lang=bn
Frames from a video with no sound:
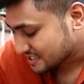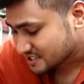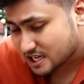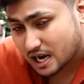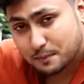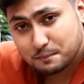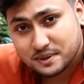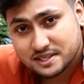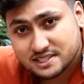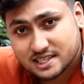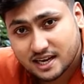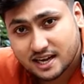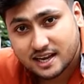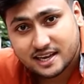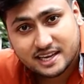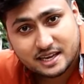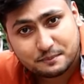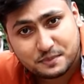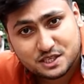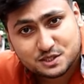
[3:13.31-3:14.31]
সামনের চাকা
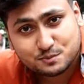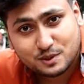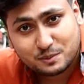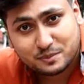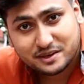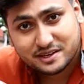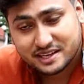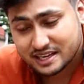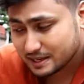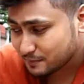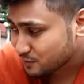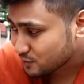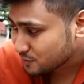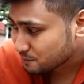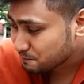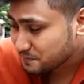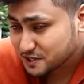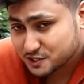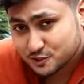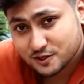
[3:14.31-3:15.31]
এবিএস পাবেন এবং
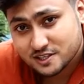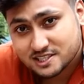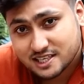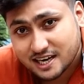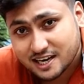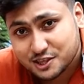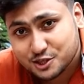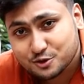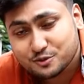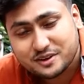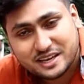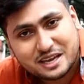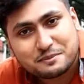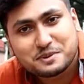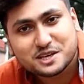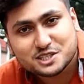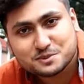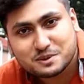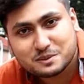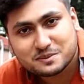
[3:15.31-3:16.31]
পিছনের চাকাতেও
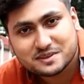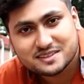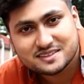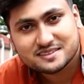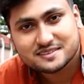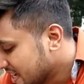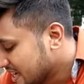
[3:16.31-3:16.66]
এবিএস পাবেন